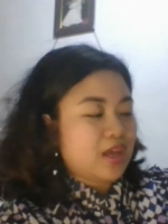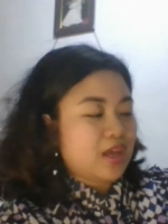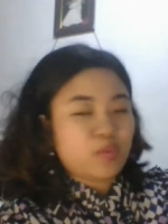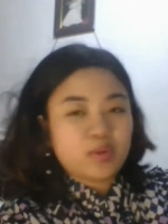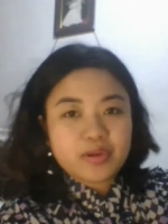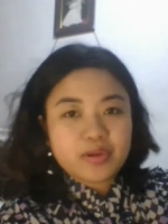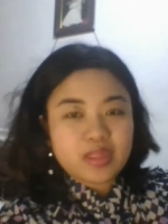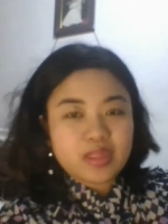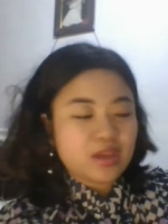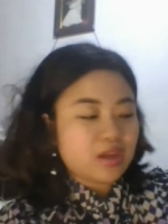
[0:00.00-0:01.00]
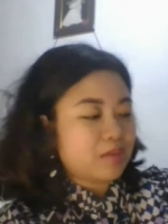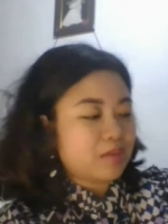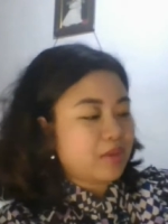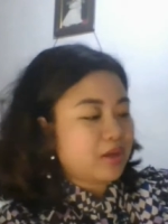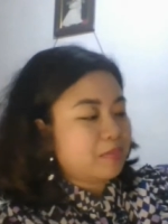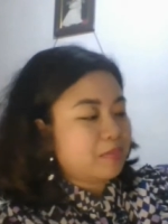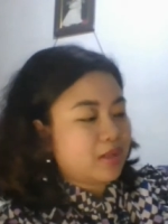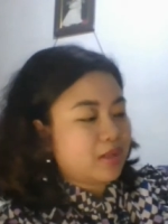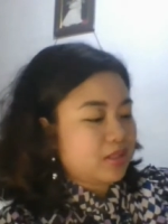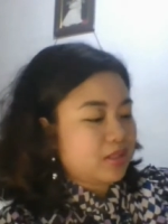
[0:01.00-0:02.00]
And one more thing, ang maganda
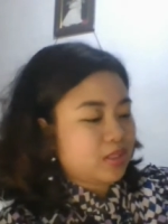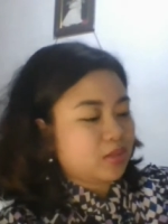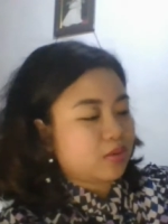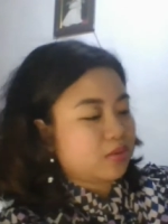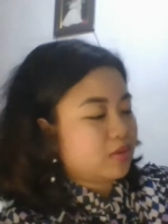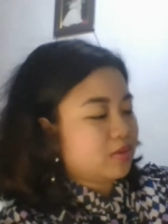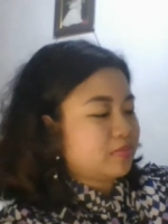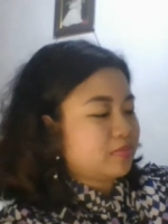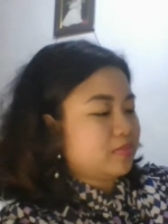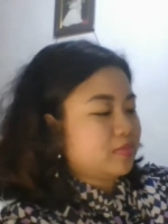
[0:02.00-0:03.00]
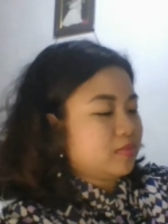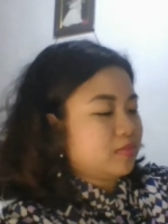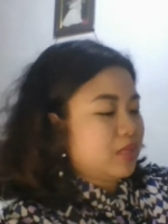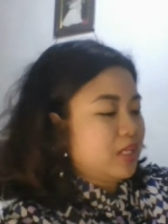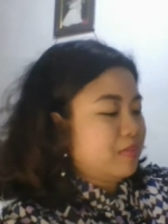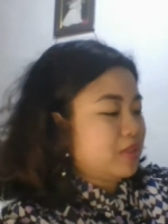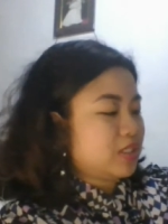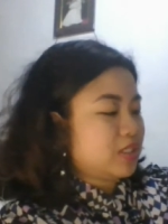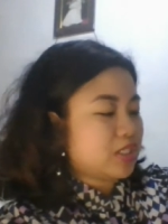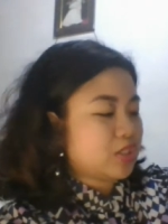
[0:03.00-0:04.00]
pa rin dito, maliban
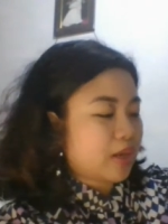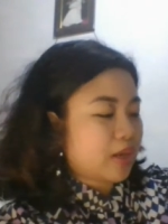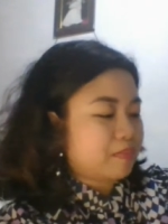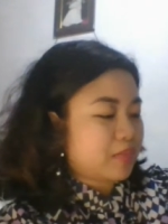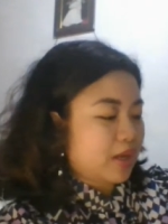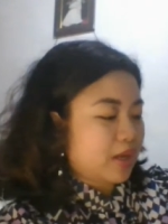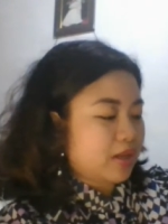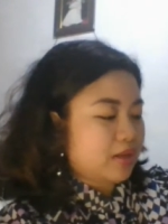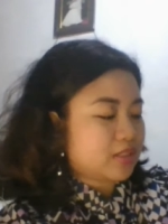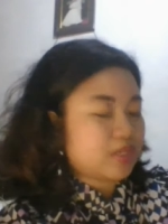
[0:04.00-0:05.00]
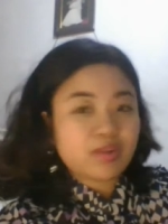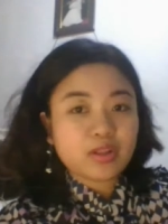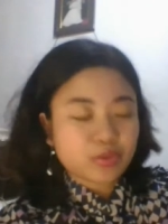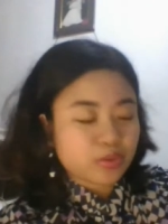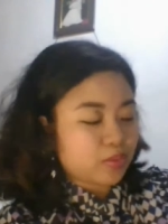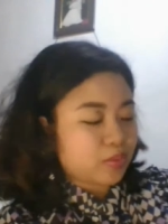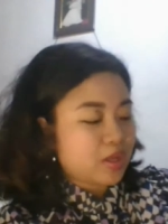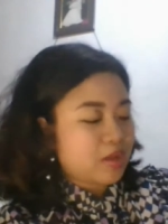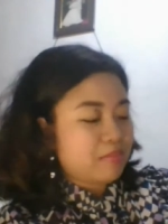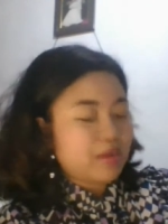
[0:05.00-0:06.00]
dyan sa strap na yan, sa Velcro,
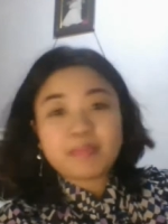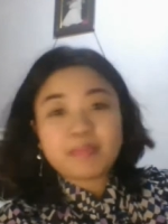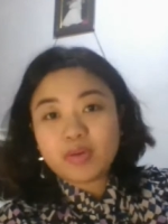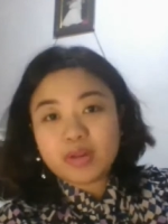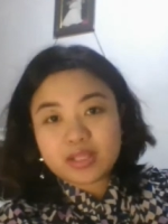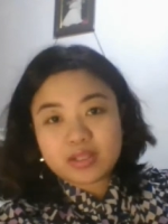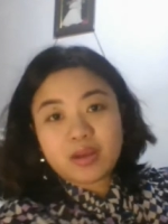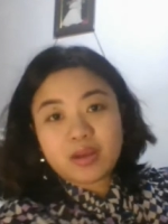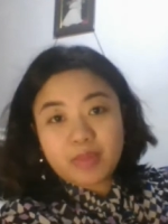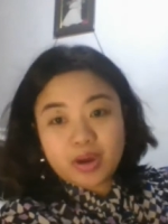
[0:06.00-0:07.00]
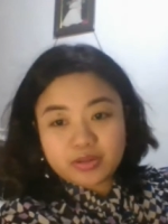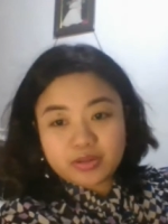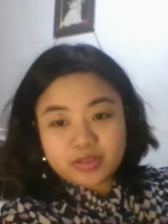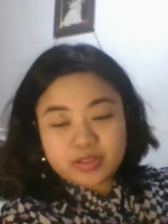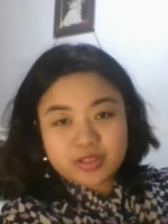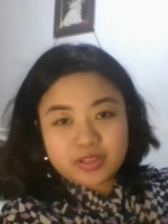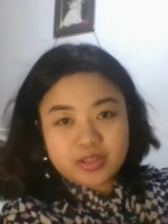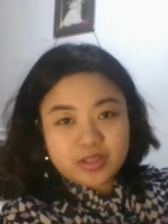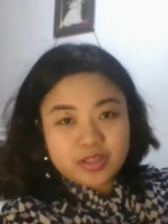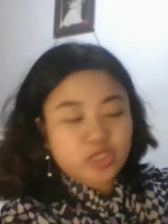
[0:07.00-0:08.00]
meron pa ulit buckle.
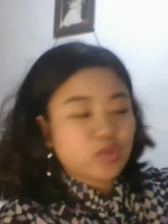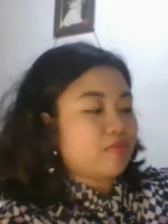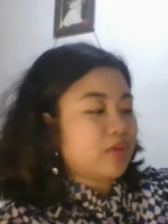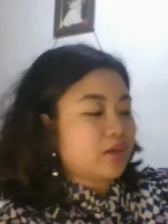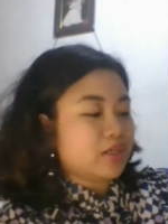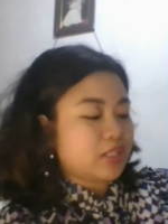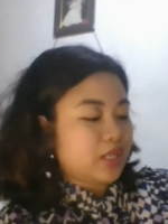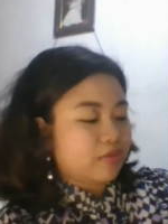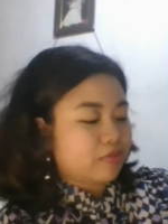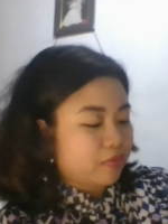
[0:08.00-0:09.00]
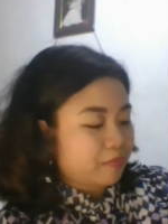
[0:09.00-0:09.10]
So, very safe.